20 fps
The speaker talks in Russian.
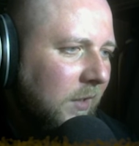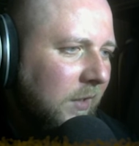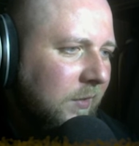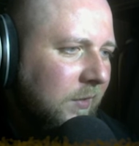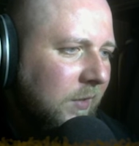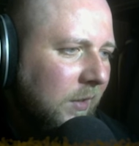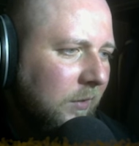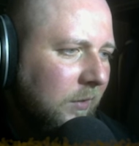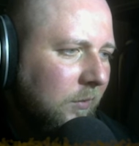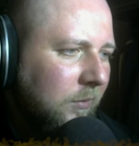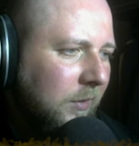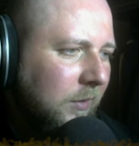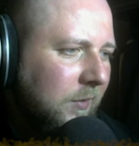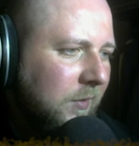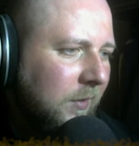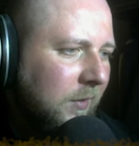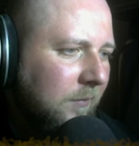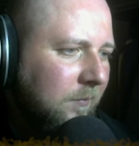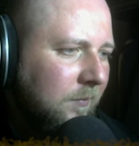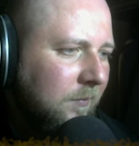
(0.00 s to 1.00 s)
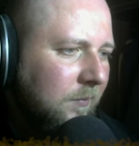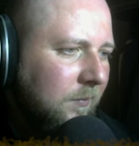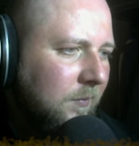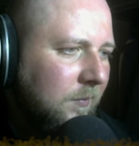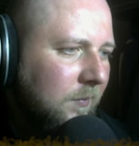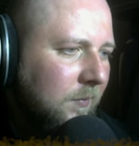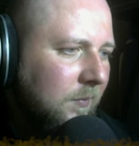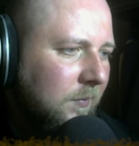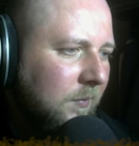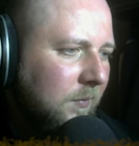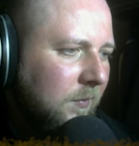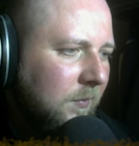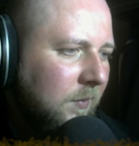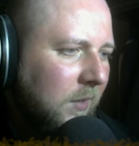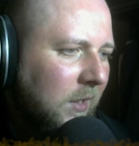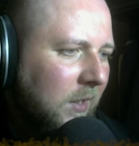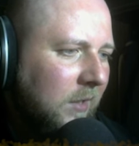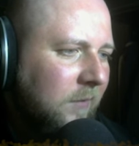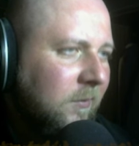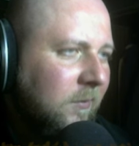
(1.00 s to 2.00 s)
Так, где она у нас там?
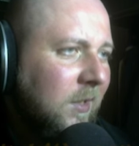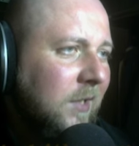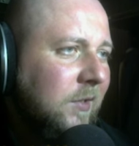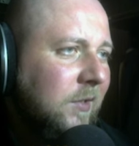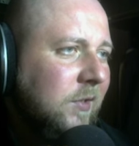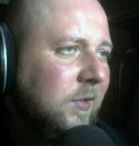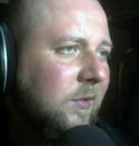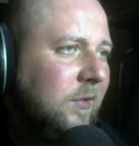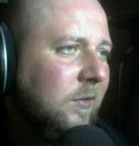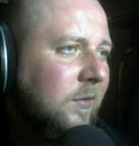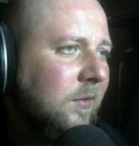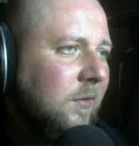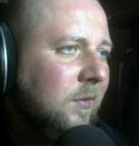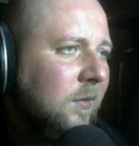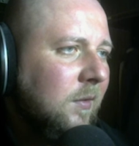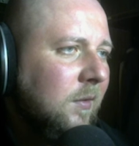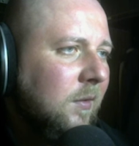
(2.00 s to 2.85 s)
Advanced.